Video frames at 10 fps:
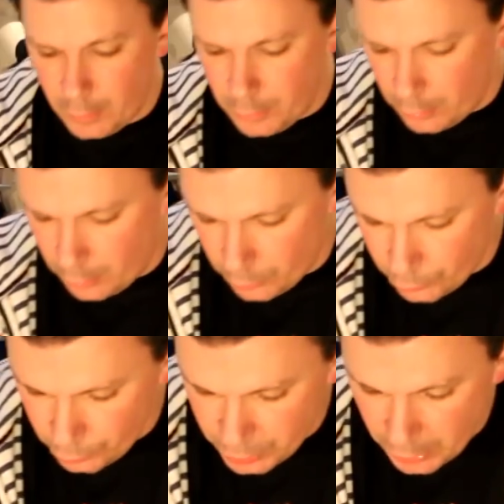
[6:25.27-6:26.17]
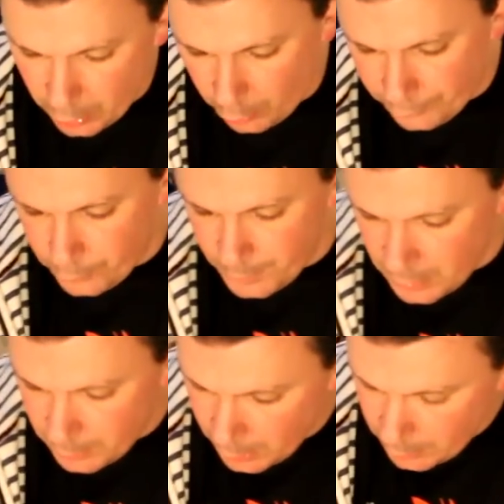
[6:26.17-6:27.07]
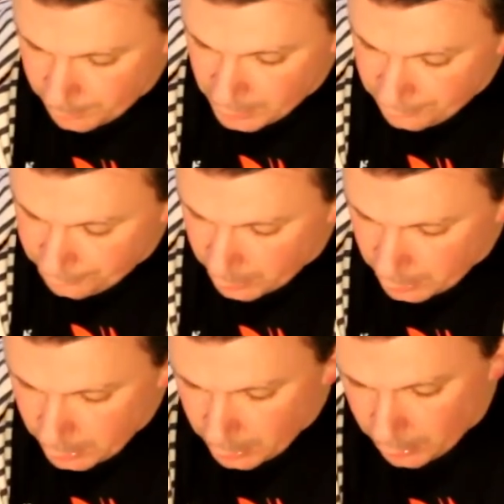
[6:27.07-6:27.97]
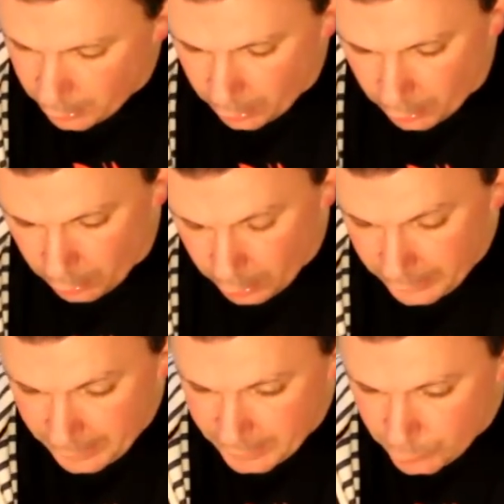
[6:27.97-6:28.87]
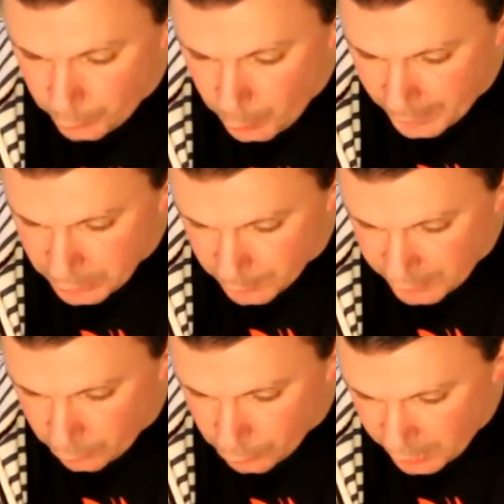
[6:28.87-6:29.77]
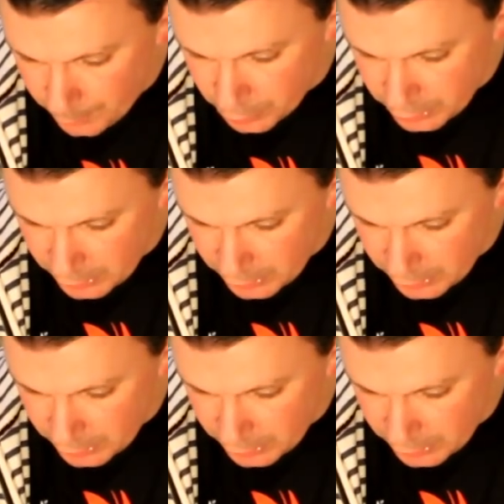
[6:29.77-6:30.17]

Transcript: le, sujet a euh, revu mille, mille fois. et, et des doubles pages comme ça, on en a pour